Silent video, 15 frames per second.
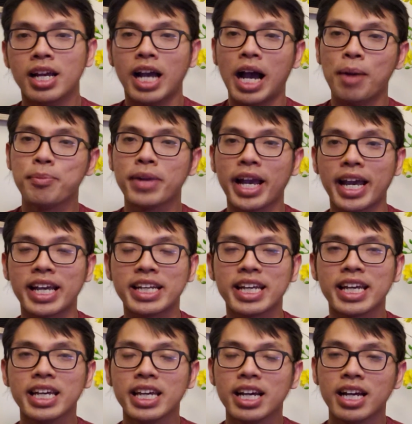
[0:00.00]
hổng gài
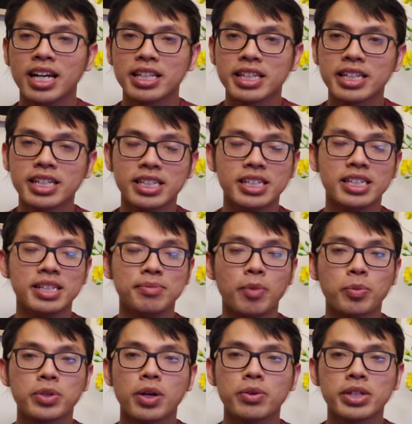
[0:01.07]
cái ờ, những người
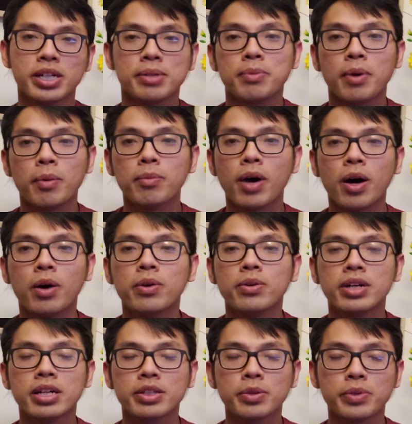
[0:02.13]
một số người mà ủng hộ
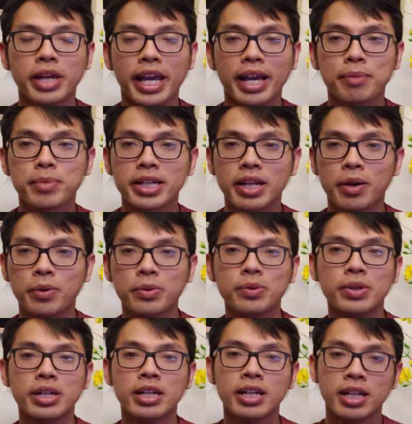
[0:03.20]
ờ, chú ngạn bắt
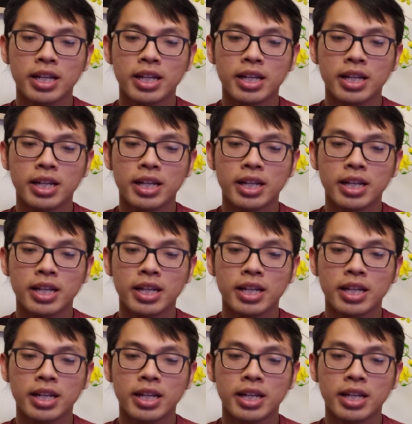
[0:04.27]
đầu